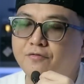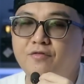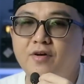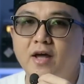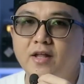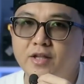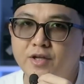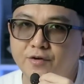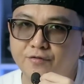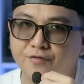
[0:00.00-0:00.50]

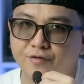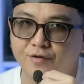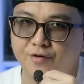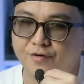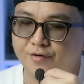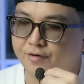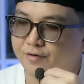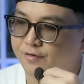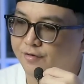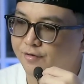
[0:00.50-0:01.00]

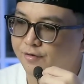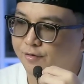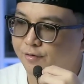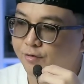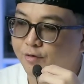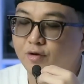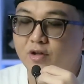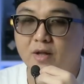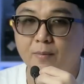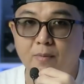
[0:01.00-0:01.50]
vetiver
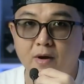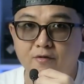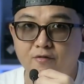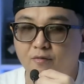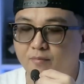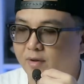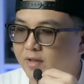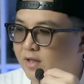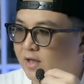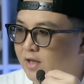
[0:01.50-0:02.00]
untuk di
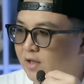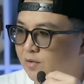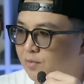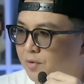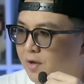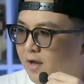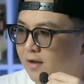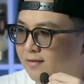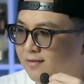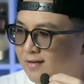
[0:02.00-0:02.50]
parfum ini gitu
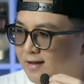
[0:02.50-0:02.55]
guys.